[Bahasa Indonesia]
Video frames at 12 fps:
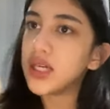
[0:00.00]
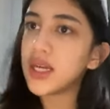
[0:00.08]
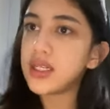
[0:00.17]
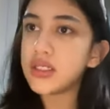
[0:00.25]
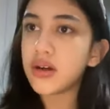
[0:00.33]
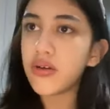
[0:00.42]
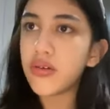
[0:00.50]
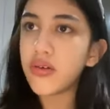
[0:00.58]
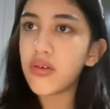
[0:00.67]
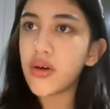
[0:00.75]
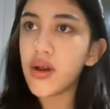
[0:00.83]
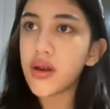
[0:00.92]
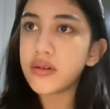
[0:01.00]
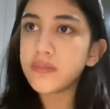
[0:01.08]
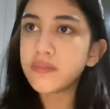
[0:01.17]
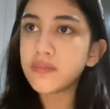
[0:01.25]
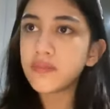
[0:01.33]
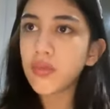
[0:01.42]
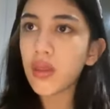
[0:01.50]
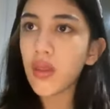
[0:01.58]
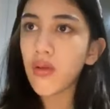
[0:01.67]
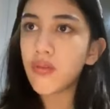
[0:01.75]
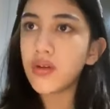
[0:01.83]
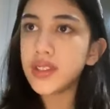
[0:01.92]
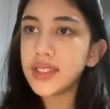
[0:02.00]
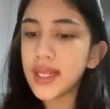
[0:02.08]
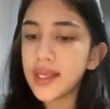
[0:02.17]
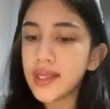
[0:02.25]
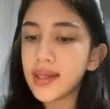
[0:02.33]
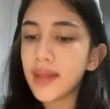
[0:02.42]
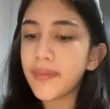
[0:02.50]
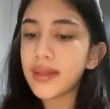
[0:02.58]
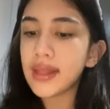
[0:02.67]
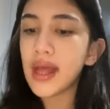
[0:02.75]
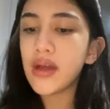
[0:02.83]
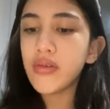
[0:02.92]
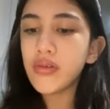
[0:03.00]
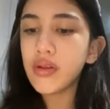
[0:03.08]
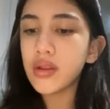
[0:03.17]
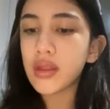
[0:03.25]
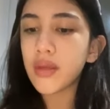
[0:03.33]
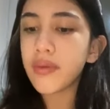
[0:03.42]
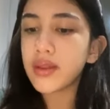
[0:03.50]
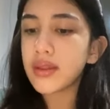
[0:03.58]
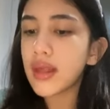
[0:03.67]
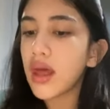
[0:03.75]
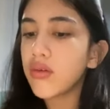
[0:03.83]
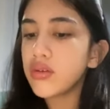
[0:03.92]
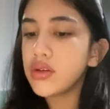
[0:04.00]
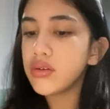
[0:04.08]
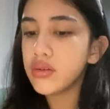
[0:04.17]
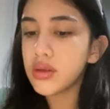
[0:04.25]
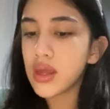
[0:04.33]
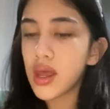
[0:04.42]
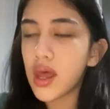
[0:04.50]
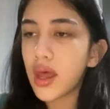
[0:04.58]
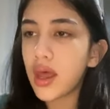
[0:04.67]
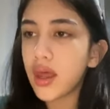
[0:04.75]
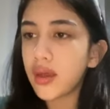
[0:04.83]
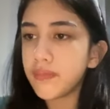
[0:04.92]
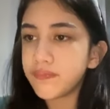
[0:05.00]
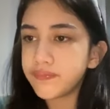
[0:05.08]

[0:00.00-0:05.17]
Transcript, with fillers: halo Buat Chelsea selamat sahur, selamat sahur juga.